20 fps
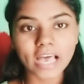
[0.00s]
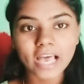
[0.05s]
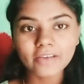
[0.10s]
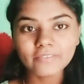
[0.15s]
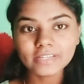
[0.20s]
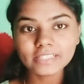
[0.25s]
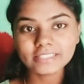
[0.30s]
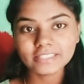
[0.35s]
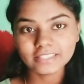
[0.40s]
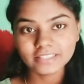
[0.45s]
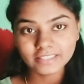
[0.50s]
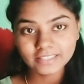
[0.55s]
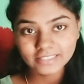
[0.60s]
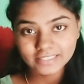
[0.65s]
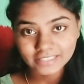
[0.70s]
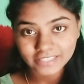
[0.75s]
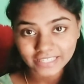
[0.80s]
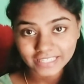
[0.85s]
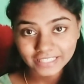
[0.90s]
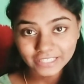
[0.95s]
ஹேவல்ஸ்
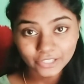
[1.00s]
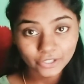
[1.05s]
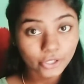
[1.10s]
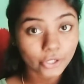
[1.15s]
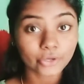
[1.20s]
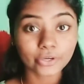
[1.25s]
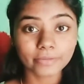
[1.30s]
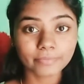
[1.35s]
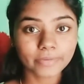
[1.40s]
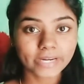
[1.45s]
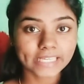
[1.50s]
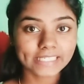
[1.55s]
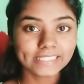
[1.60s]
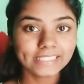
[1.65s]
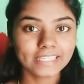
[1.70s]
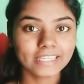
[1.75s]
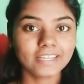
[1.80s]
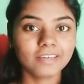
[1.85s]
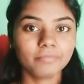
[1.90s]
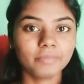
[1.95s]
இந்த ஸ்ட்ரைட்னரோட
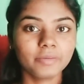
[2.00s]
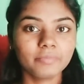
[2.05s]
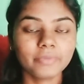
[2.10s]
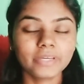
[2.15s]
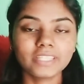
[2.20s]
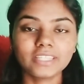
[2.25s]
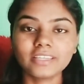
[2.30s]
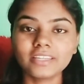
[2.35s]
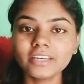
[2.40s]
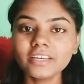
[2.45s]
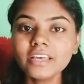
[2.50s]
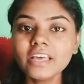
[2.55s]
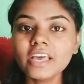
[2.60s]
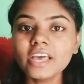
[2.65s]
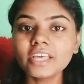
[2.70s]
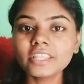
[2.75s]
ப்ரைஸ் என்ன அப்படின்னு பார்த்தீங்கன்னா